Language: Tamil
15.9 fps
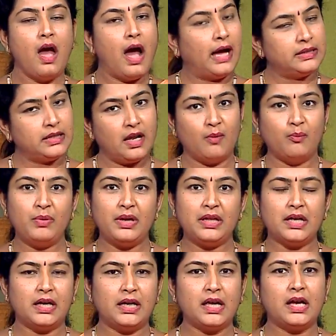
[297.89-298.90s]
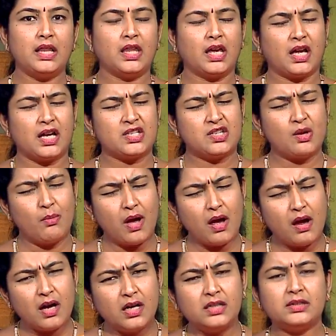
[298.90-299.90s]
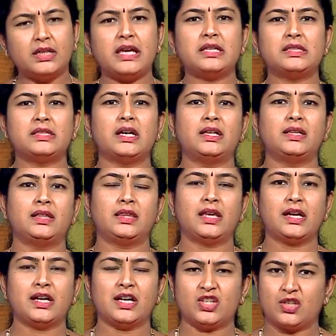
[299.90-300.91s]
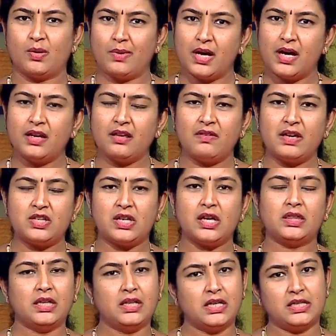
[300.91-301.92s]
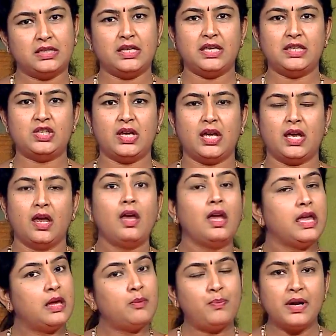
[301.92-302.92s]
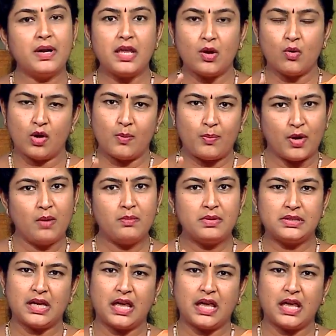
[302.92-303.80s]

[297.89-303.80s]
அதை நம்பி தானே அந்த கஷ்டமான தயிர் சாதத்தை கஷ்டமான விஷயத்த நான் செஞ்சேன் இப்போ நீங்கள் உங்கள் ப்ராமிஸை